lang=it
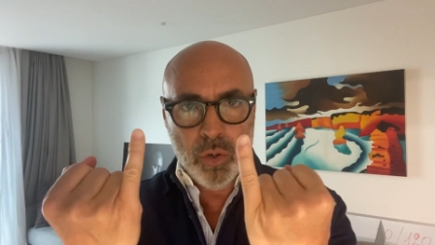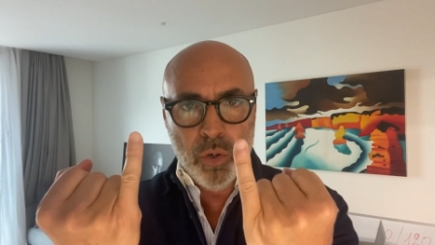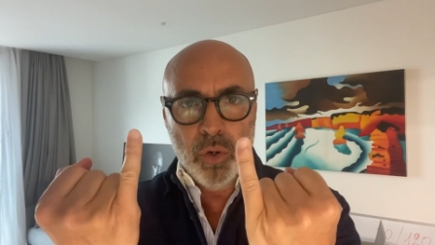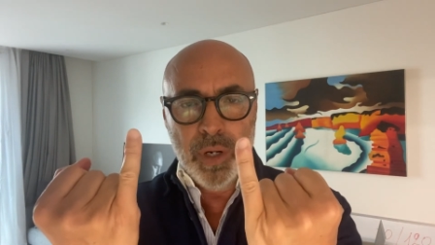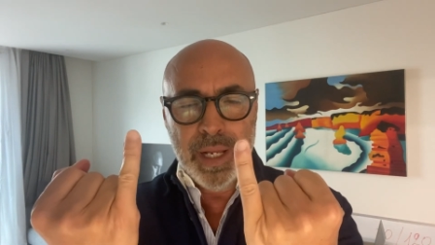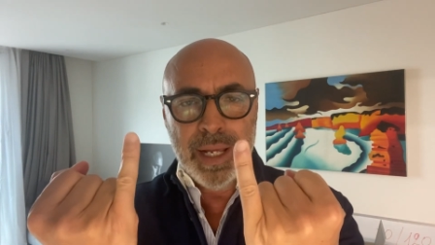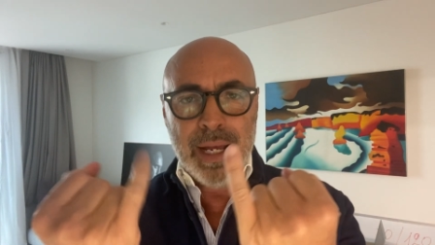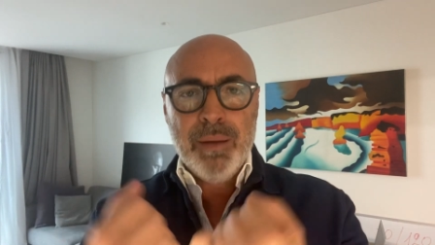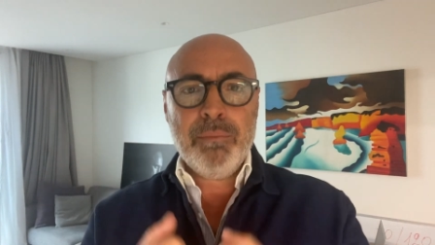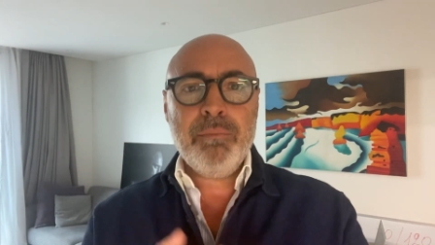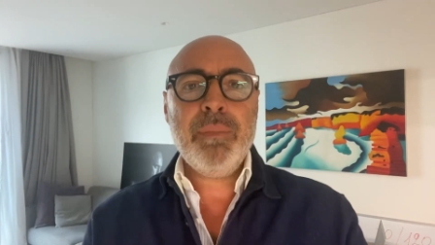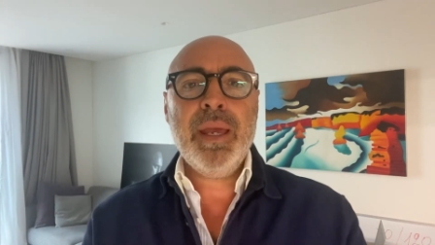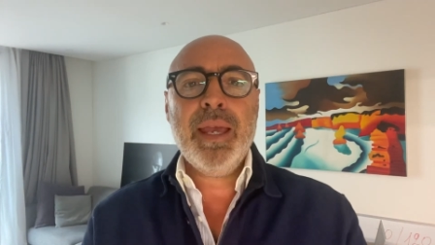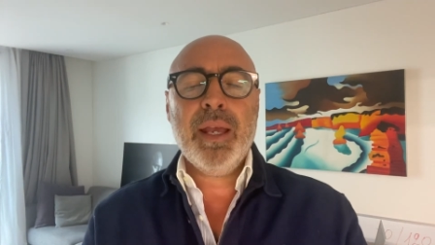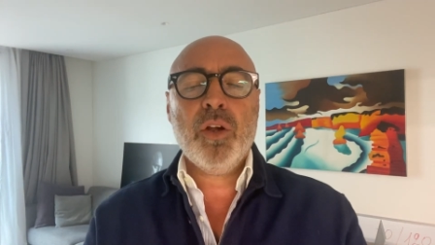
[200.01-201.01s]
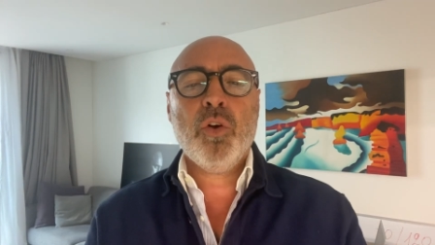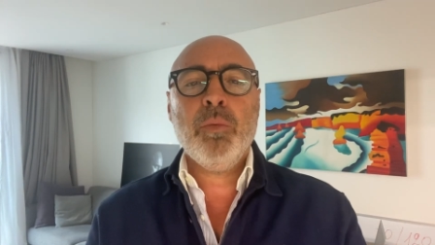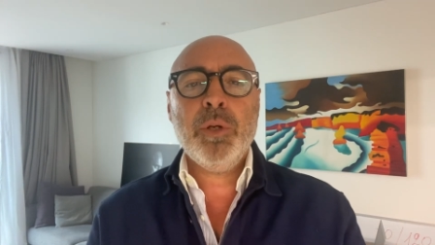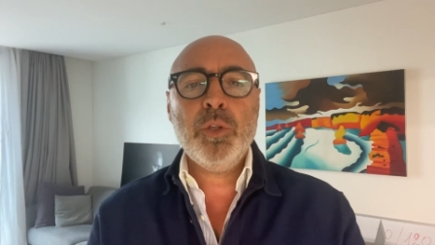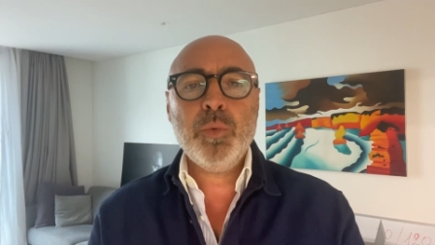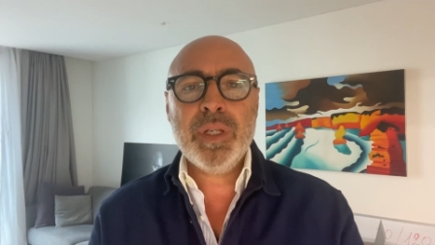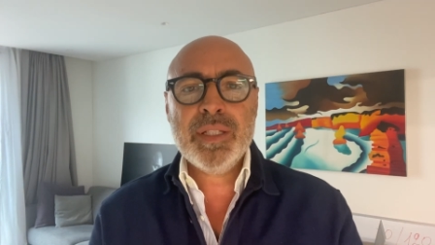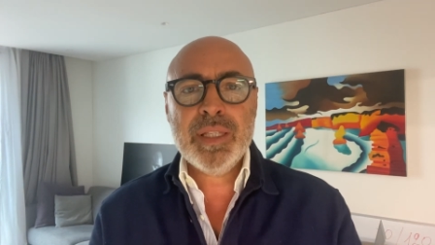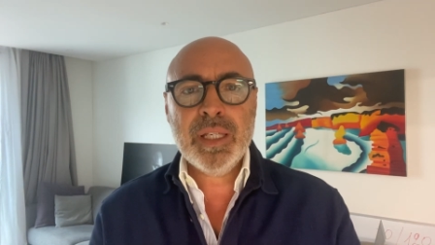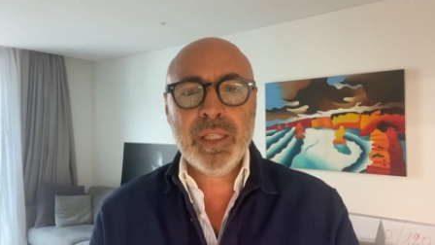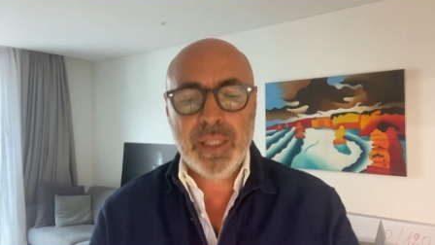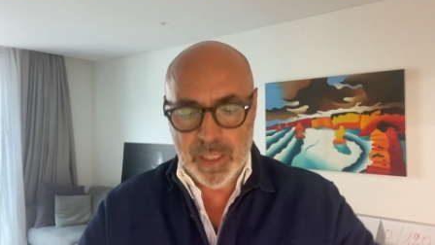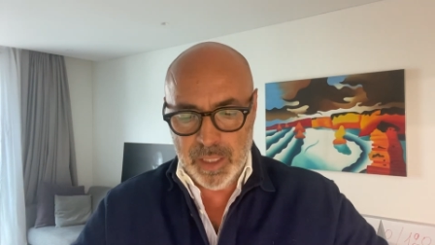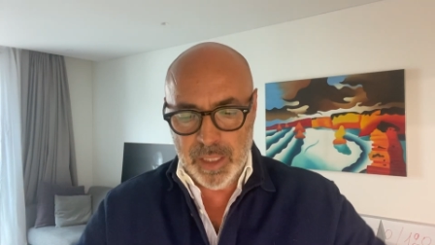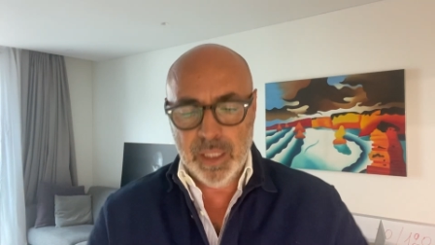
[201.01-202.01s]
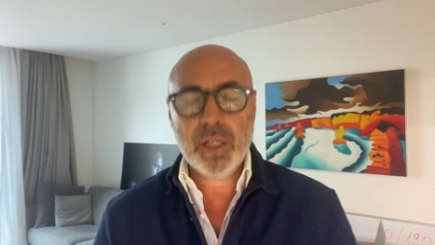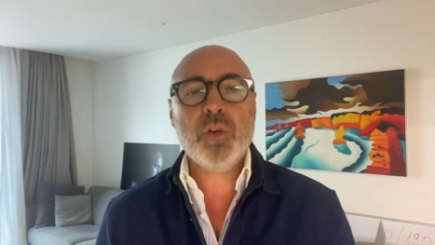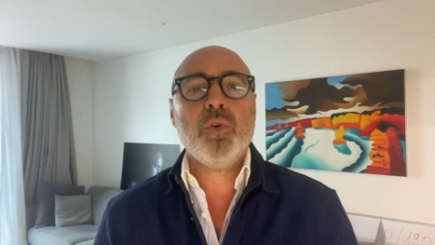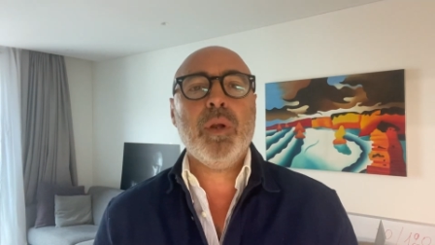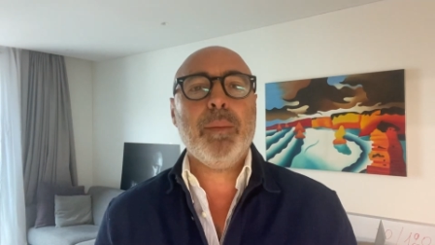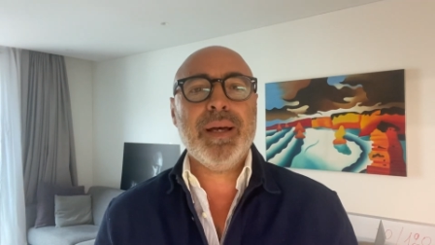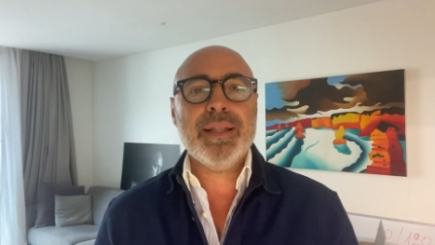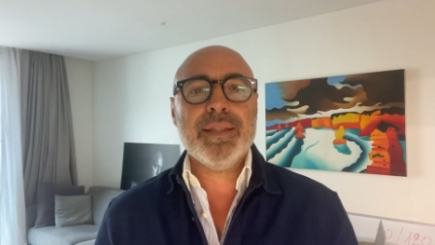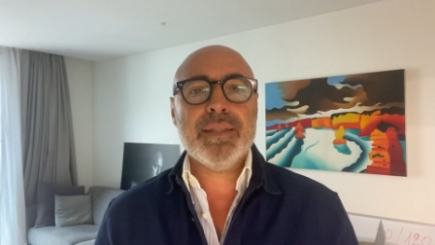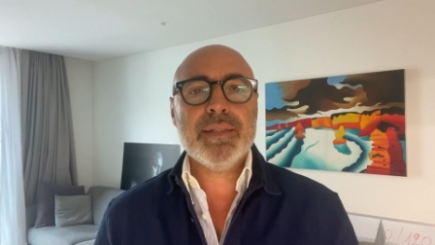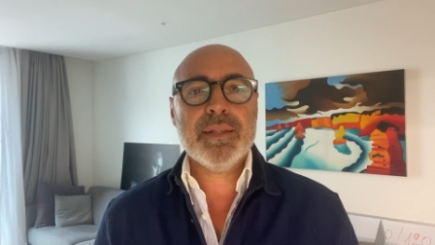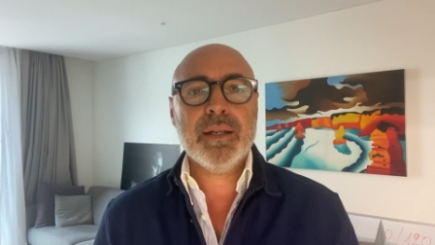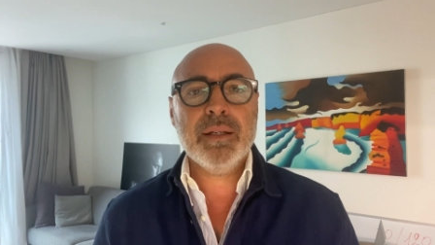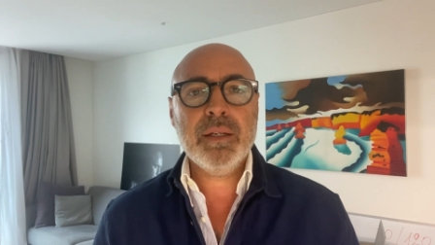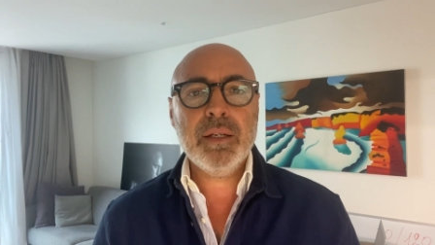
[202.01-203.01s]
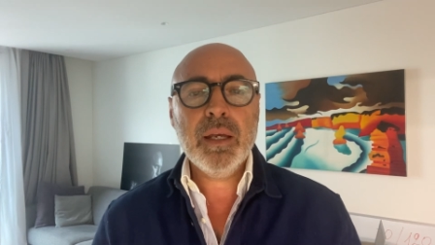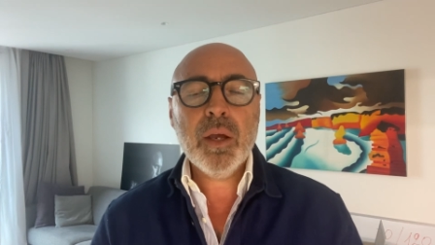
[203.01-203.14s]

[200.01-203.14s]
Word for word: con le gambe come due stecchini, con la panza.